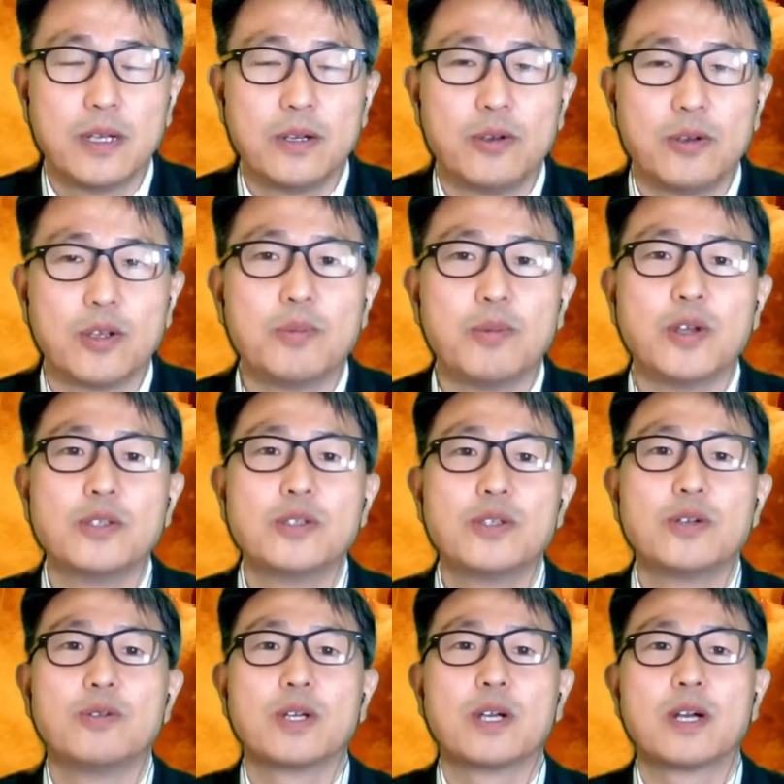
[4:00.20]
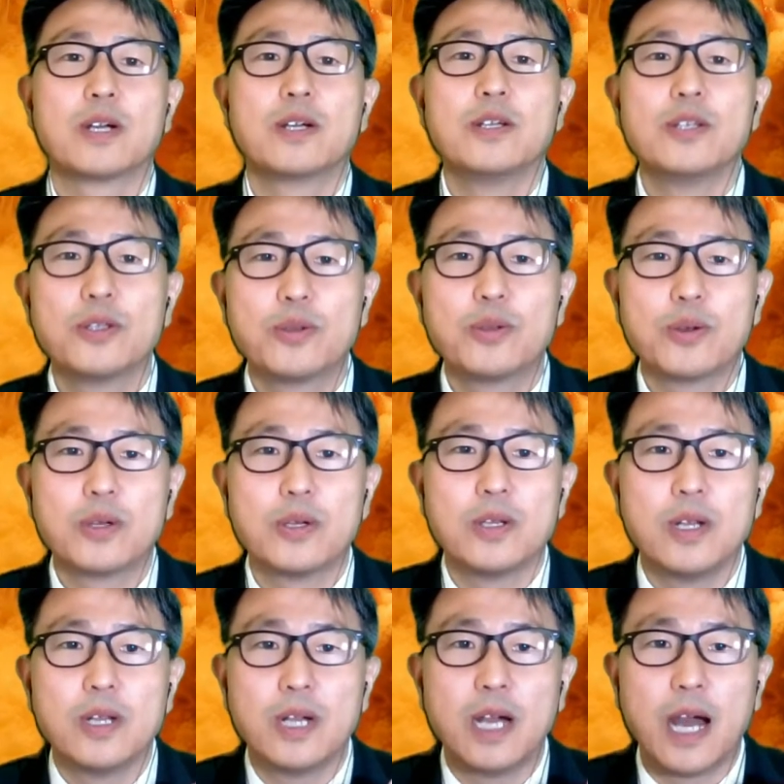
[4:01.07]
네, 먼저 우리가
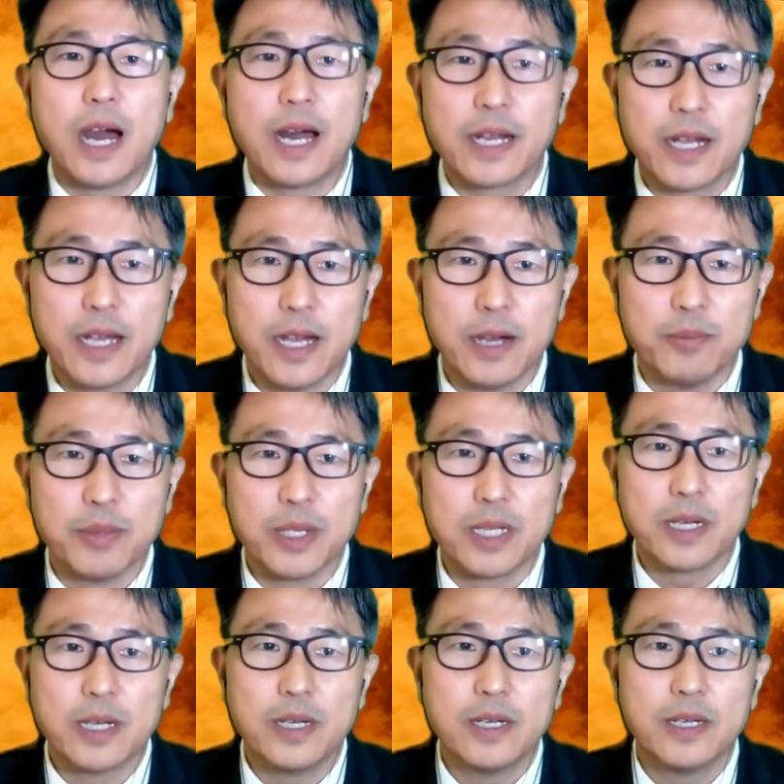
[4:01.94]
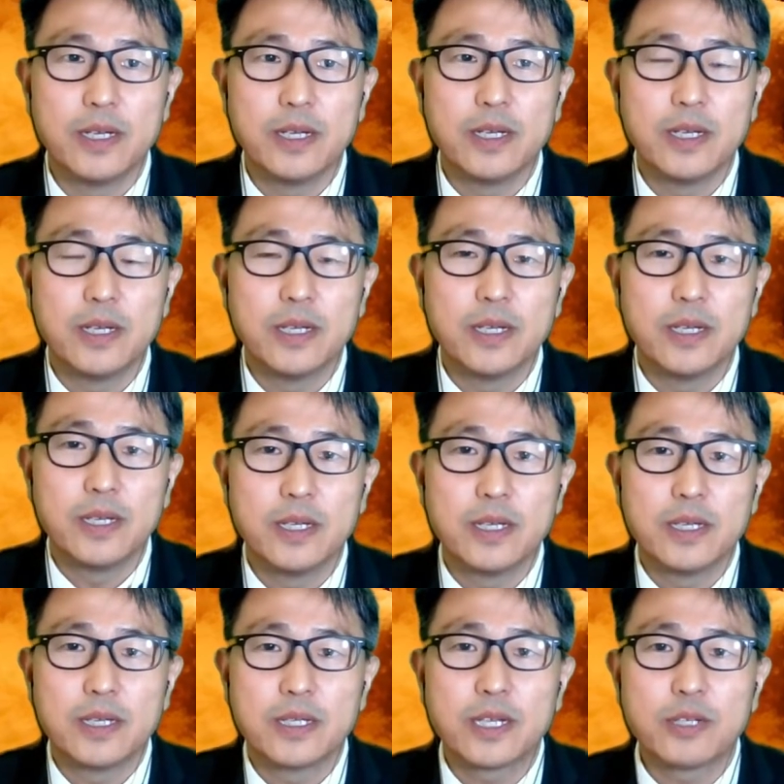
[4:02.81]
그리스도를 알아야 합니다.
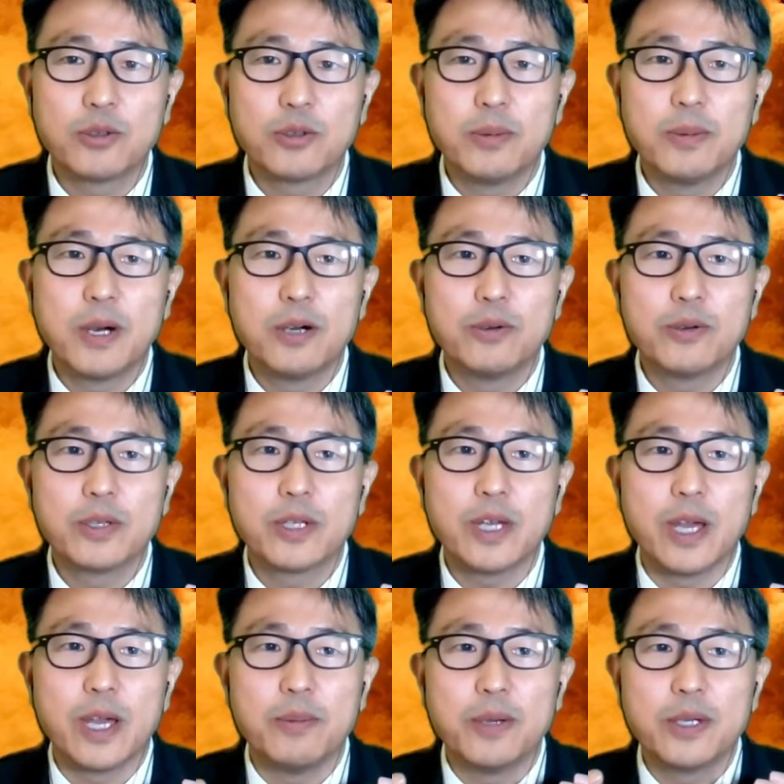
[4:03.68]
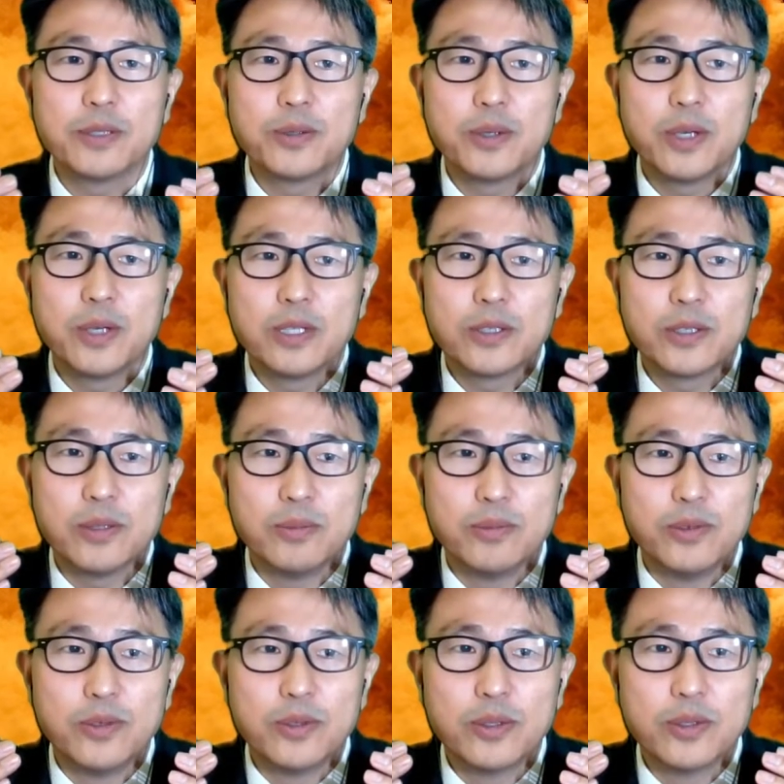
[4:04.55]
사도 바울이 에베소에서
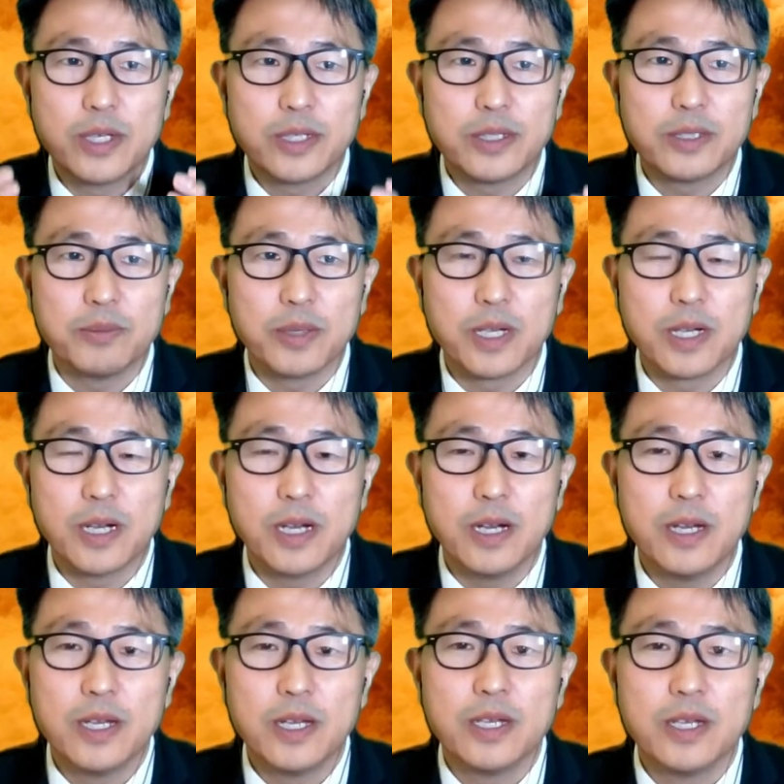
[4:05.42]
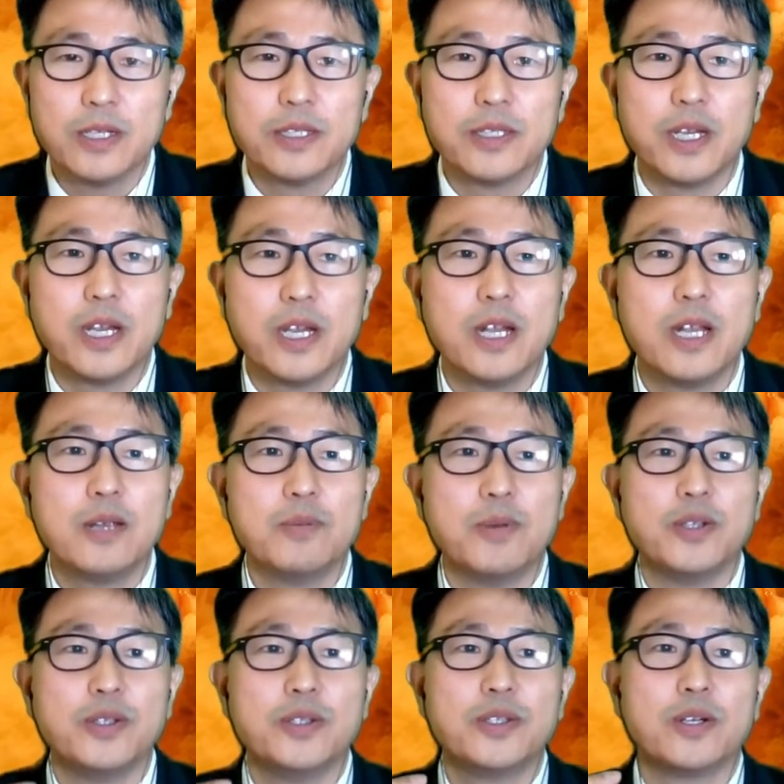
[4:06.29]
무엇을 했습니까? 제일
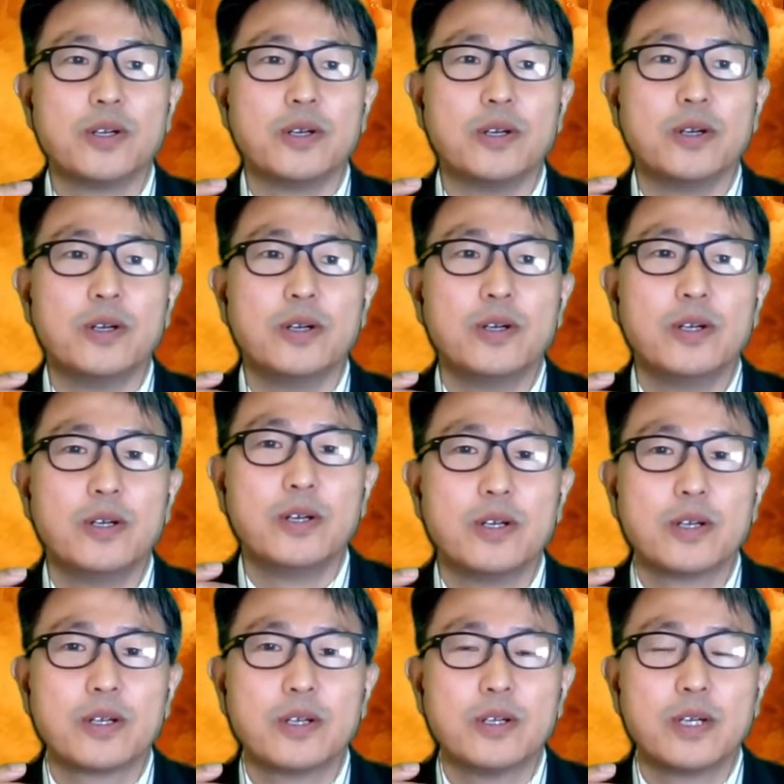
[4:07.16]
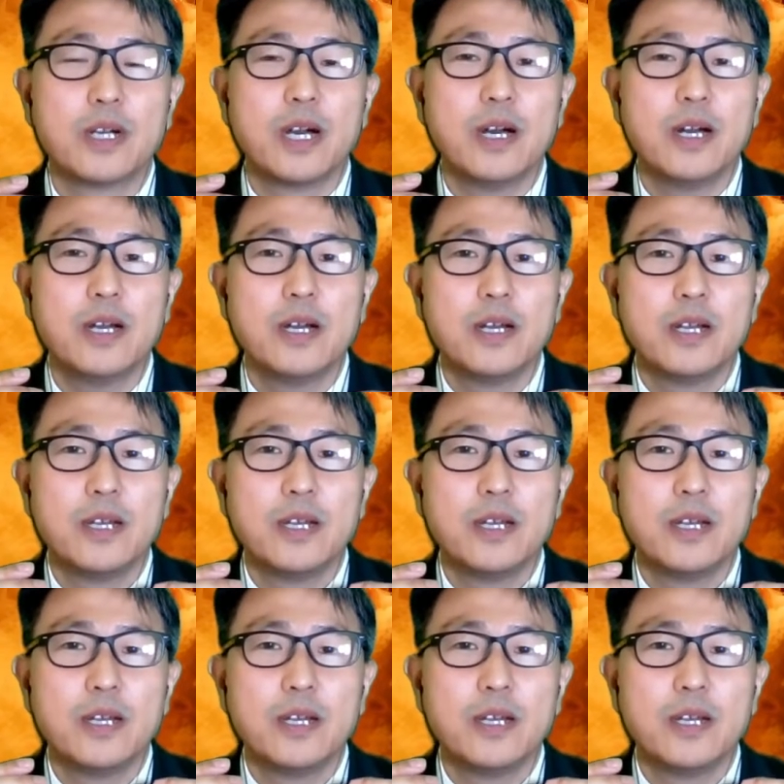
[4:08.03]
먼저 그가